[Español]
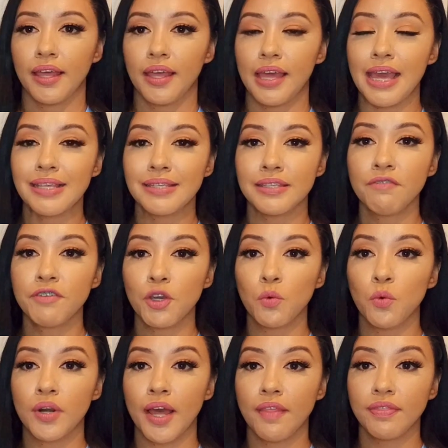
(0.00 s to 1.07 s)
Esta
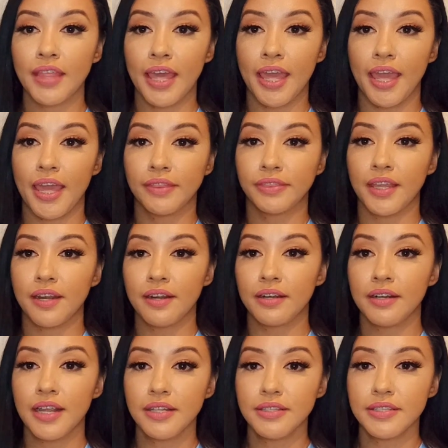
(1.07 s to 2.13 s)
figura de
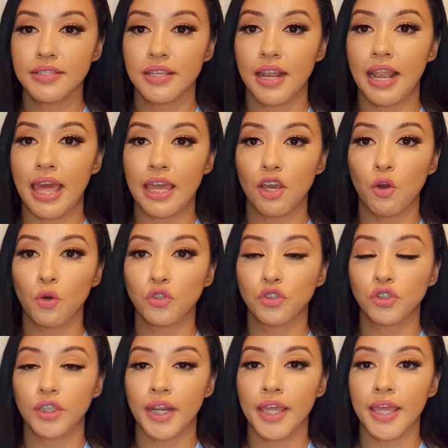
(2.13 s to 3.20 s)
Eternals la
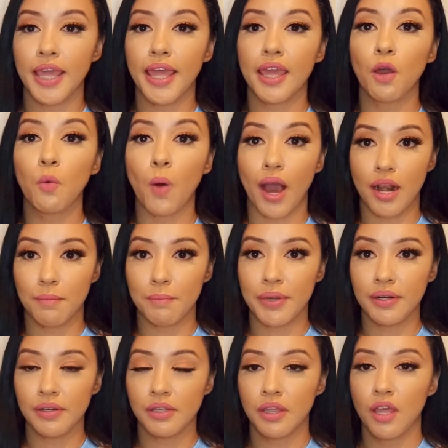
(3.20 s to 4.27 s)
encontré en
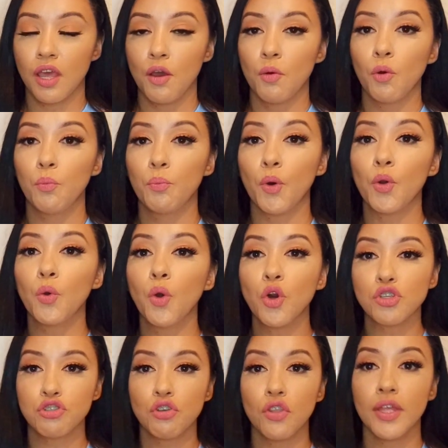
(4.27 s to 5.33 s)
Walmart por un
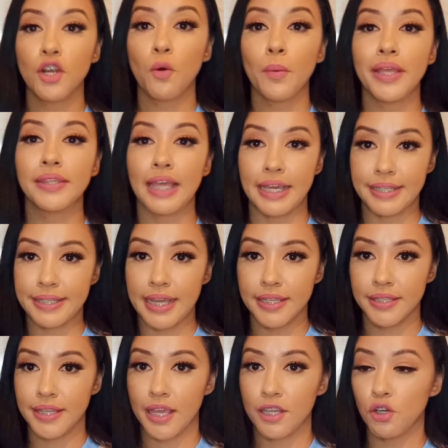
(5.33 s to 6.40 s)
costo de
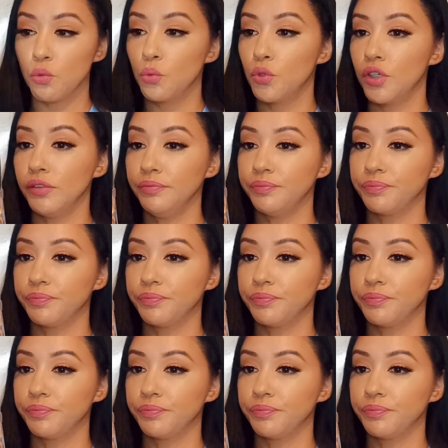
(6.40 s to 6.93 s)
96.01.